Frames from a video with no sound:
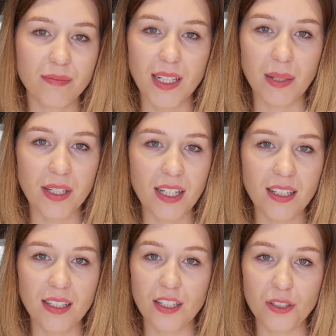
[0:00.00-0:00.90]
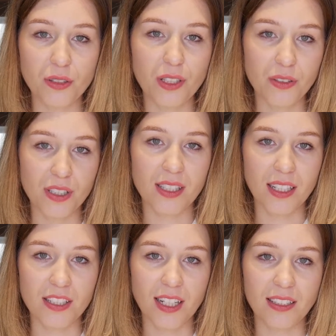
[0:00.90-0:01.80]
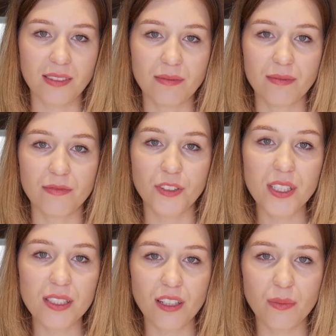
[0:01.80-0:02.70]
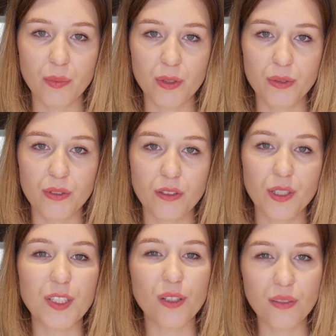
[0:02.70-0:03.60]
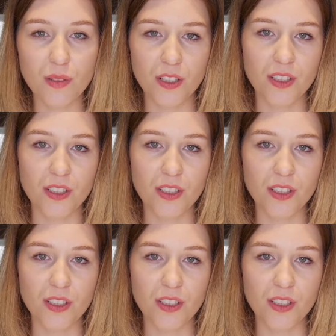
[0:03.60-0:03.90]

Kamienie też do tego się zaliczają. Wszystko po prostu, co dodatkowo się